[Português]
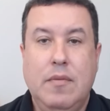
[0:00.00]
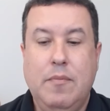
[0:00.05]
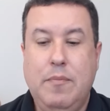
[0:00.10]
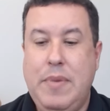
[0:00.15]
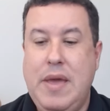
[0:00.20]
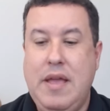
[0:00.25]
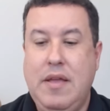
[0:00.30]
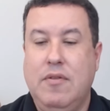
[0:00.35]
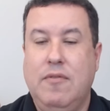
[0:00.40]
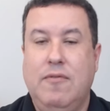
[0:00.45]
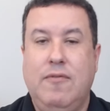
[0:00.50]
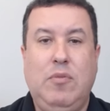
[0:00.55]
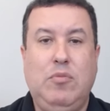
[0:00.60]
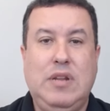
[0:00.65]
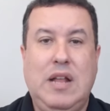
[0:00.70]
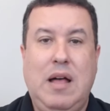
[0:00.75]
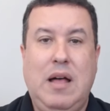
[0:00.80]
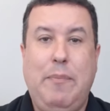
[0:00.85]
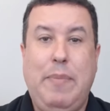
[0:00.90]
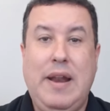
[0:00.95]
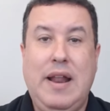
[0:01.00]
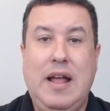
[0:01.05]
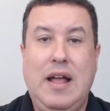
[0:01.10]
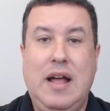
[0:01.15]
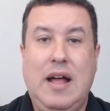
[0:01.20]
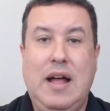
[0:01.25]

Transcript: Bem, vamos lá para